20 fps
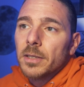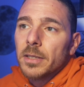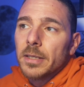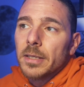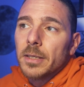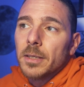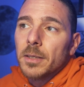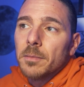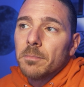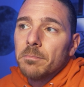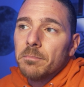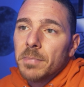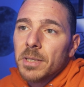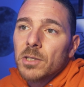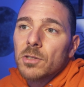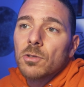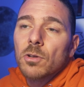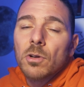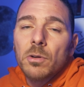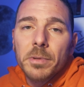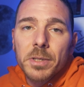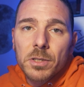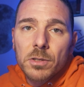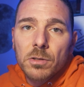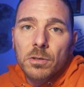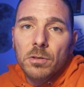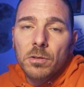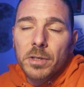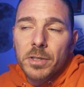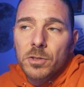eh, visto lo
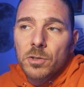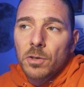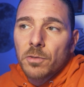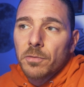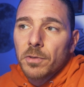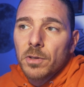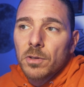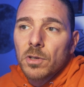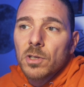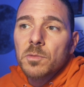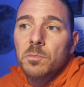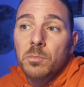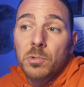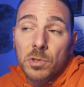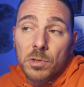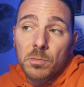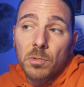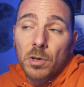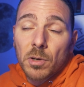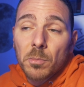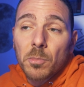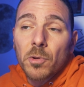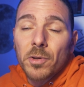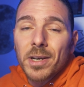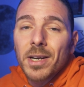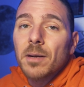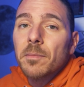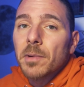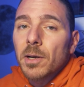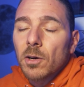visto, estos filtros, pues bueno,
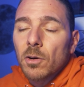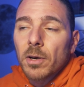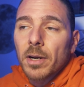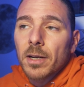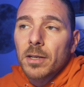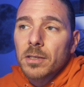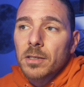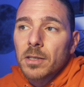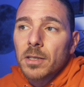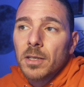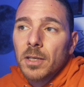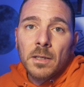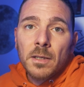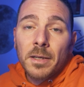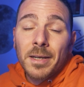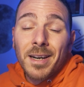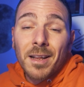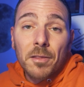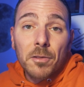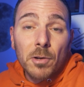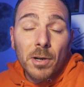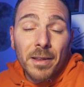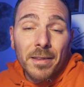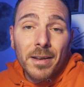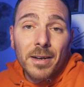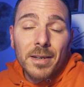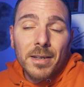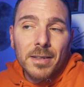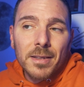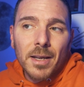podrían mejorarse. En la zona
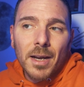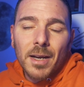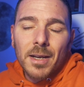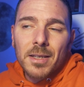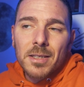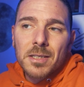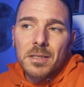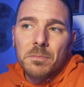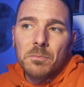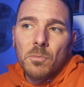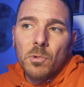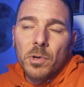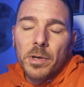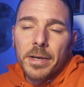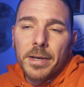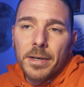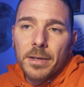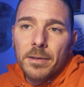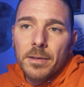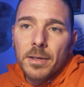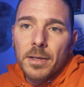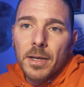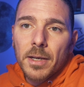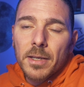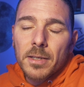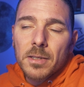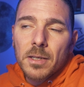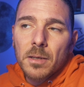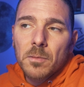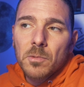de que es muy crítica,
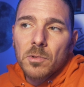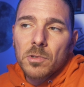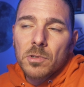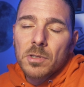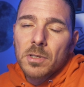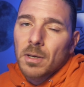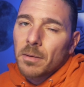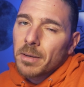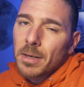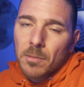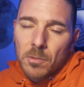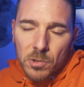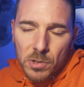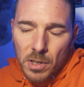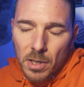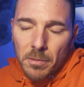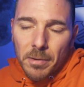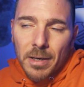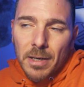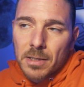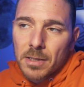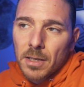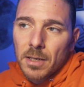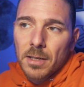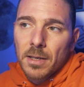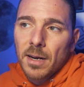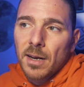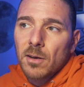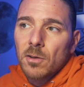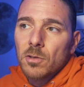ya sabemos, sabíamos que iban a
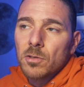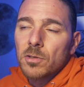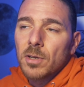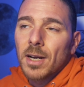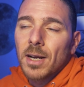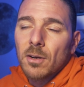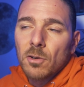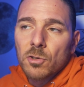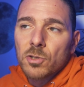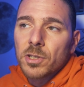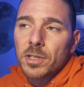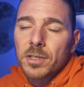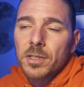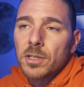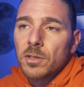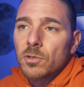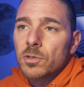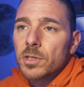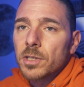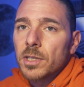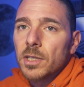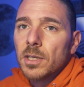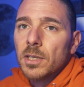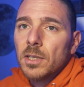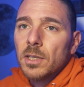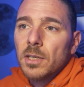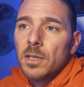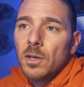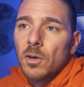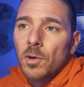salir a los, sí o sí.
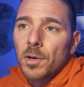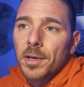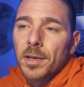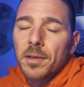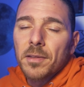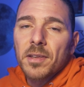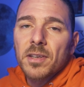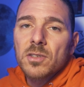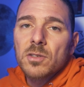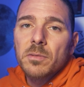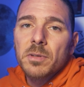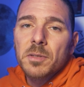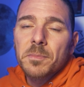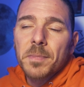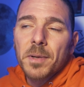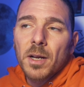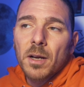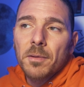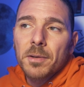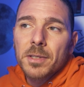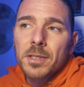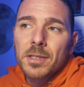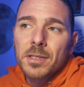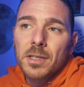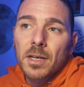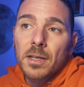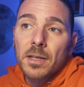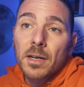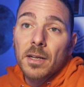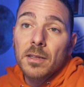Lo que quizás no me esperaba es que
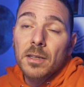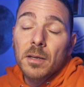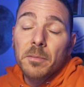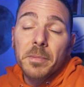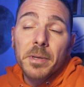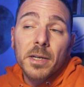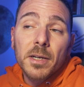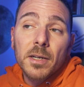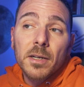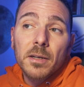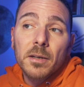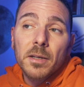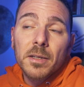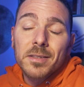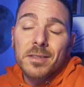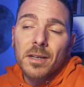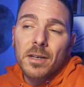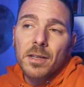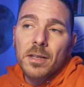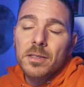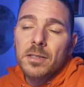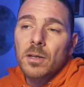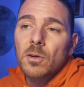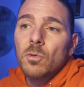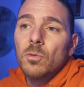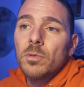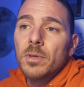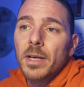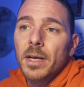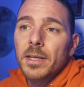salieran también en estrellas
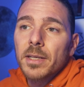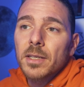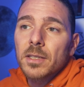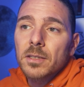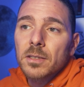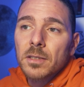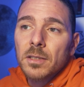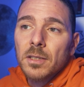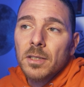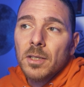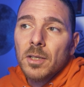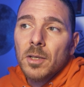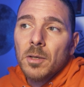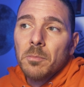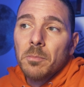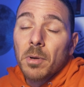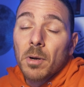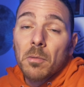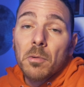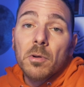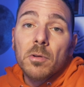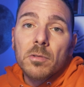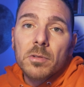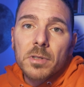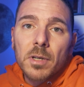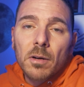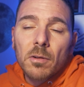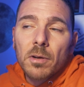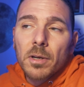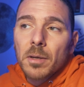secundarias, pero bueno,
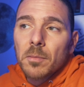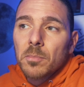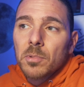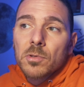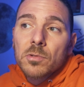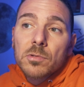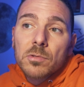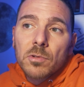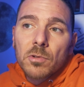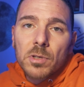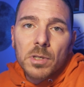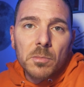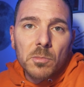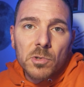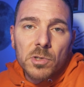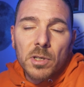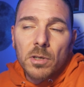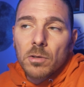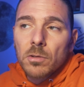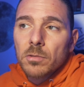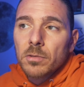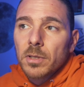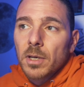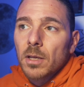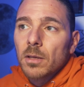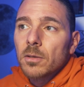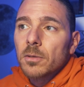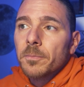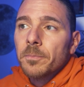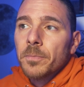es algo que pues nos hemos
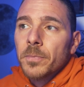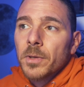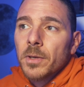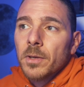encontrado.